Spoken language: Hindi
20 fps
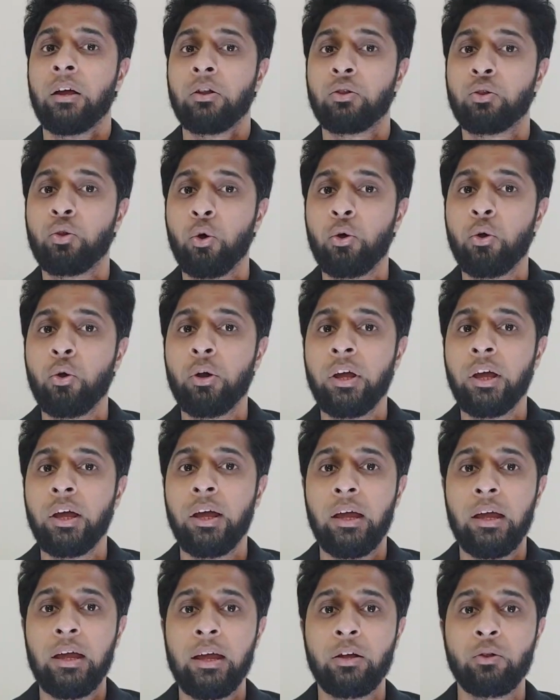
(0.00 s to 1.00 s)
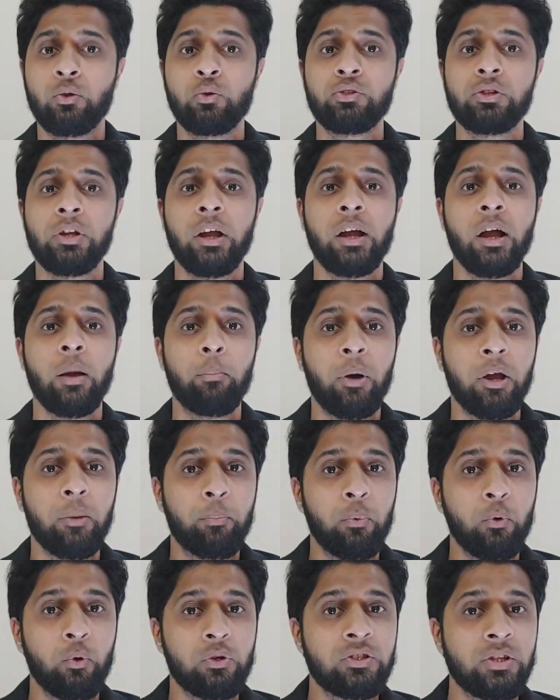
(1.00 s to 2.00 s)
दोनों ने एक दूसरे का
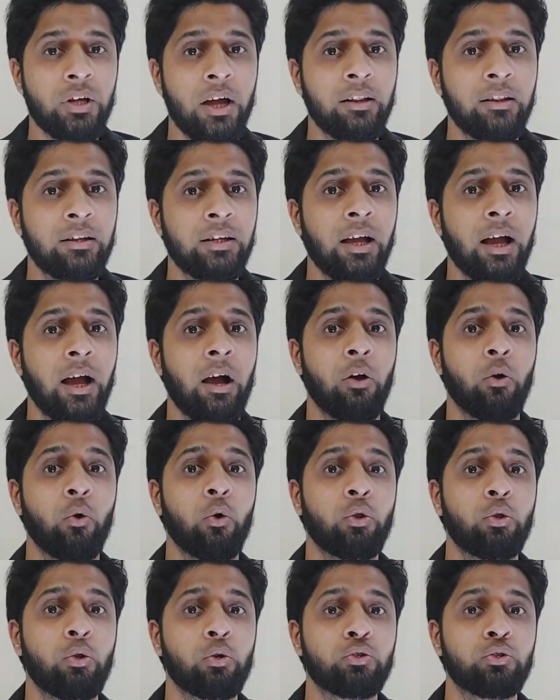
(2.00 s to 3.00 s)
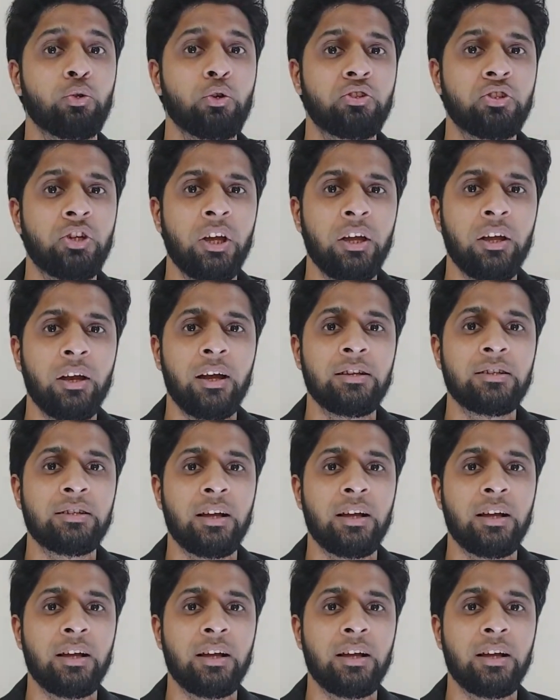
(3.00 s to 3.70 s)
भरपूर साथ दिया और 206 रन